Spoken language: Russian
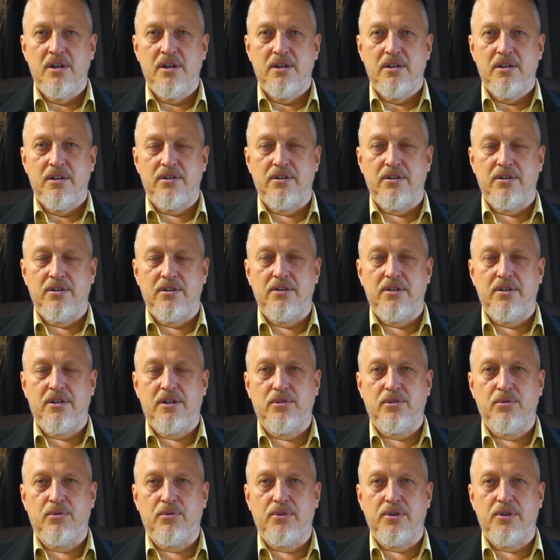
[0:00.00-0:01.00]
э,
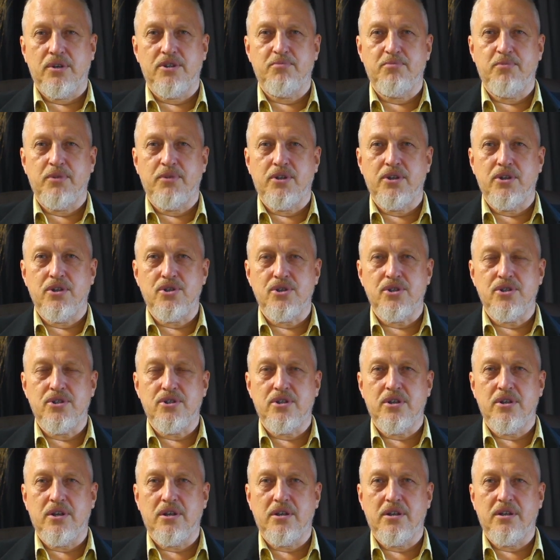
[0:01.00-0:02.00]
которое из пяти
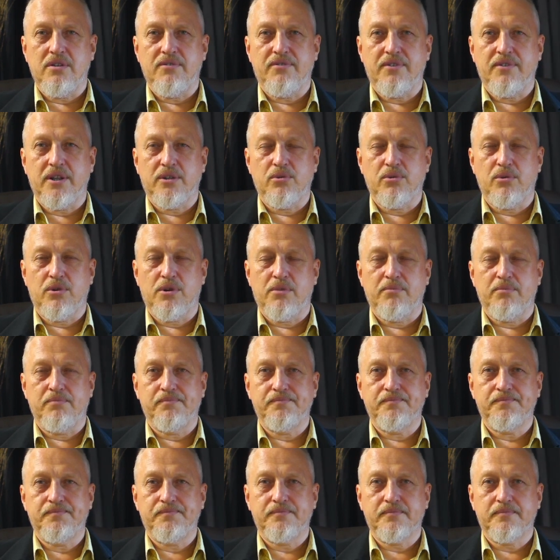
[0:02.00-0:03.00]
частей и в котором
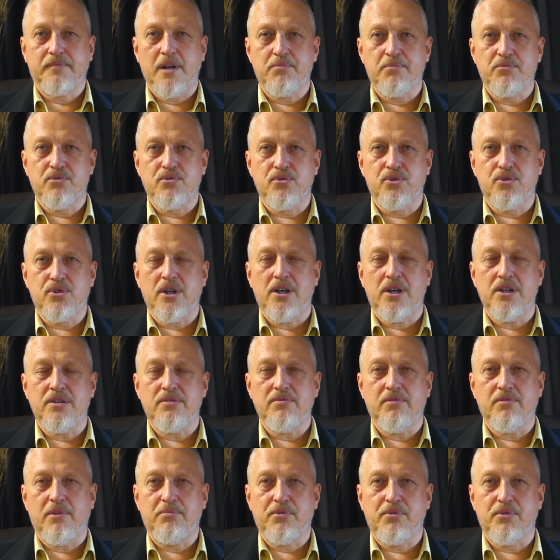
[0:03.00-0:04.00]
обсуждались
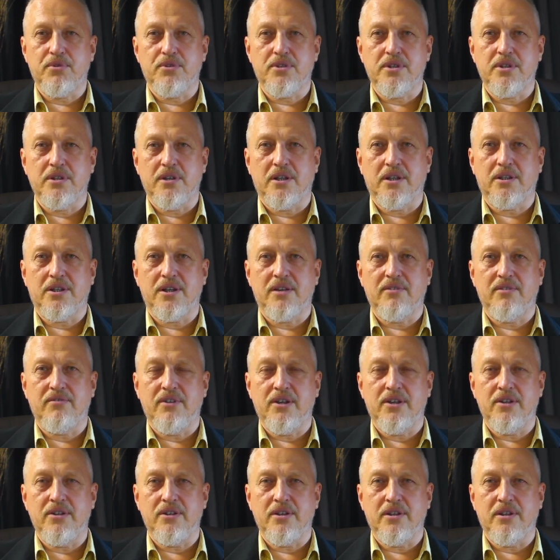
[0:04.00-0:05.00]
вопросы
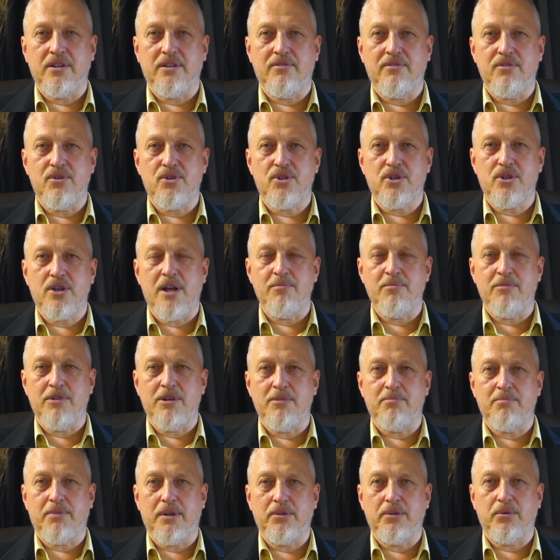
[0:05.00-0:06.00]
отравления новичками и
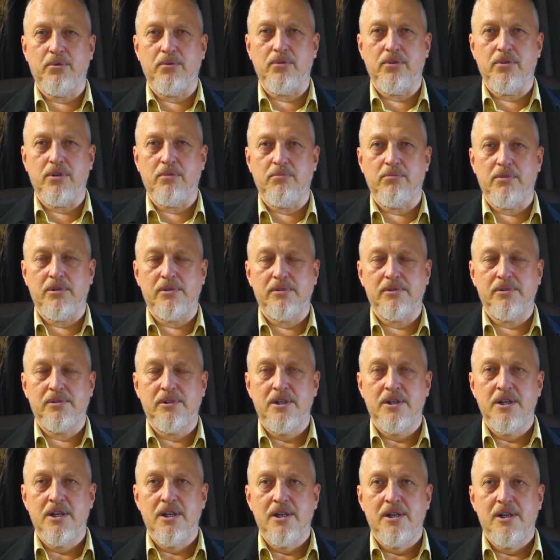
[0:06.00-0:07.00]
полониями.
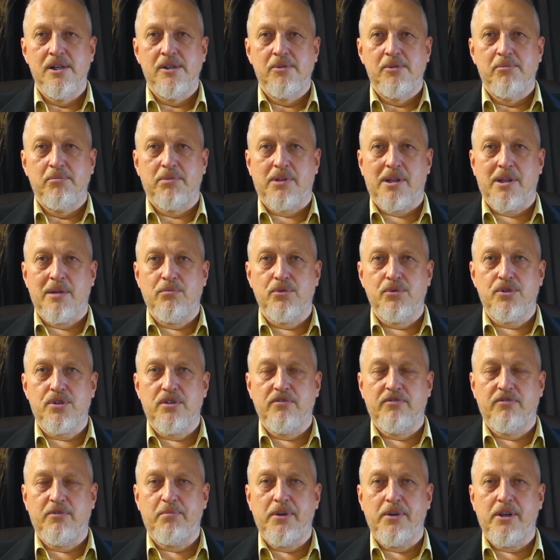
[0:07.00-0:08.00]
Потому что,
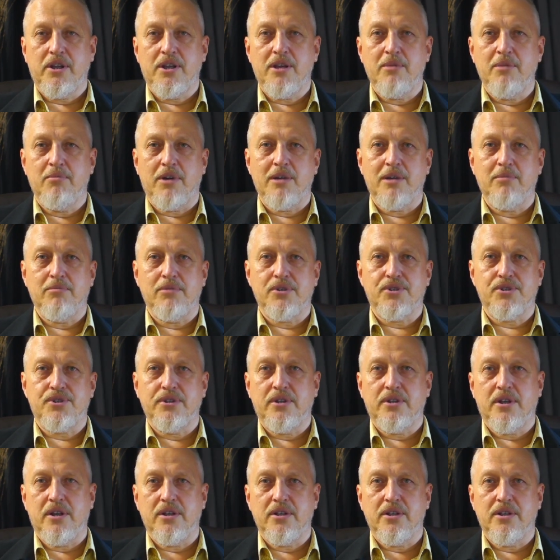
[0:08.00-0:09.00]
вопреки моим
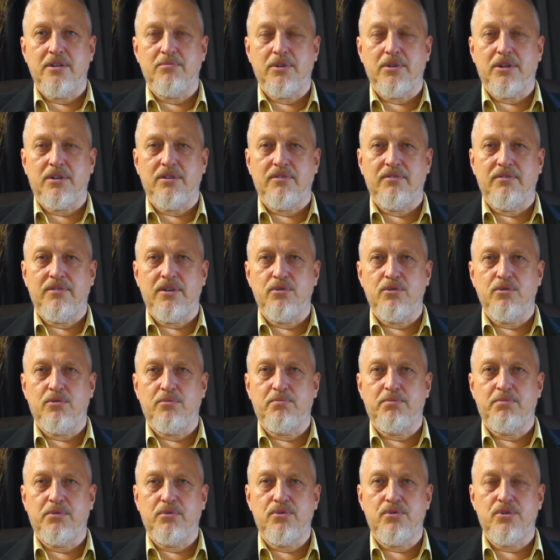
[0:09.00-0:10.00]
ожиданиям, это видео
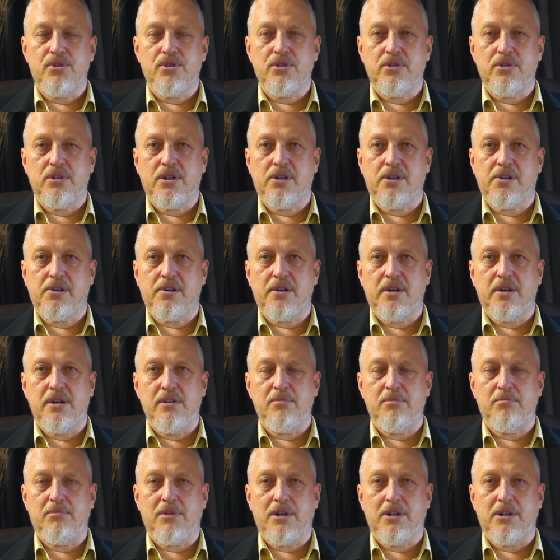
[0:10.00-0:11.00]
получило
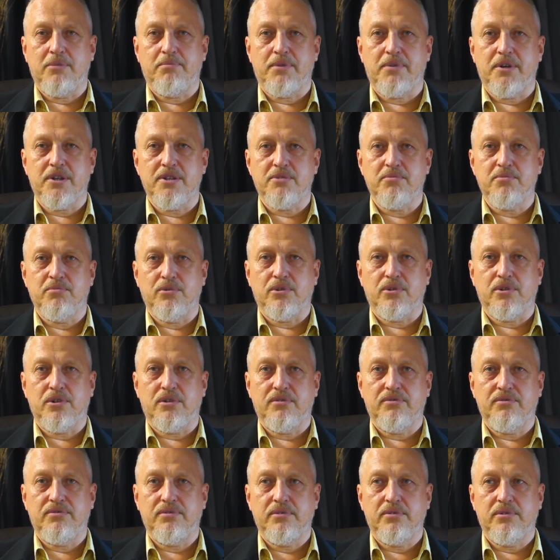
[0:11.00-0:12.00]
крайне мало
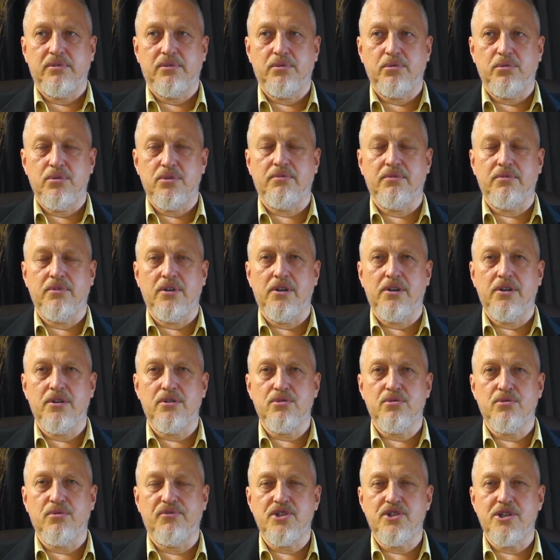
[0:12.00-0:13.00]
просмотров. То есть
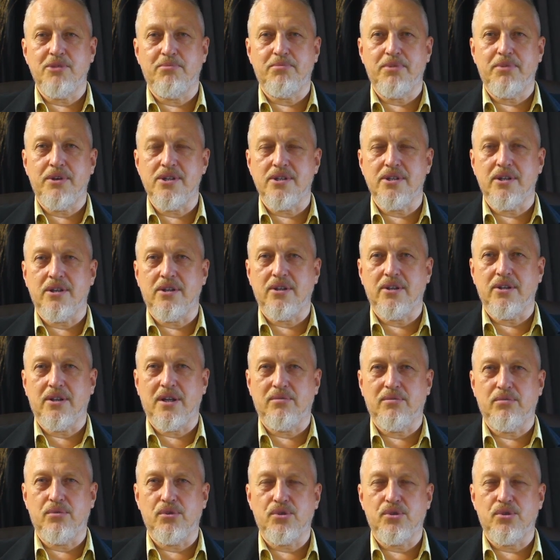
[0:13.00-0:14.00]
налицо все признаки
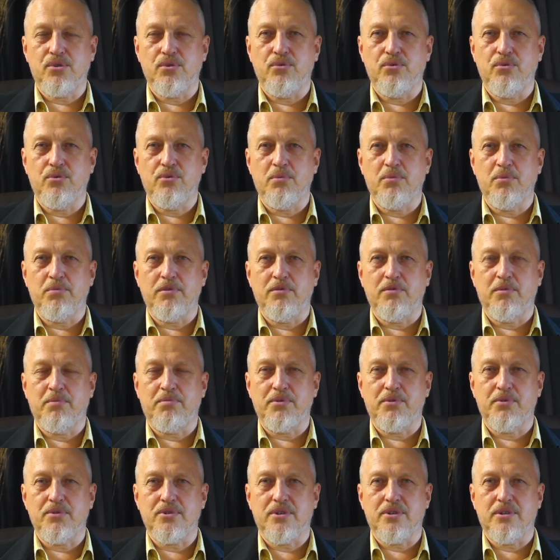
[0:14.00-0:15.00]
того, что YouTube его
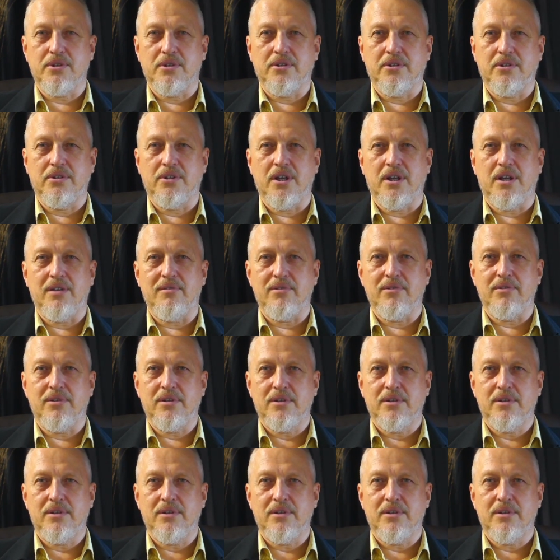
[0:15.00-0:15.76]
просто давит.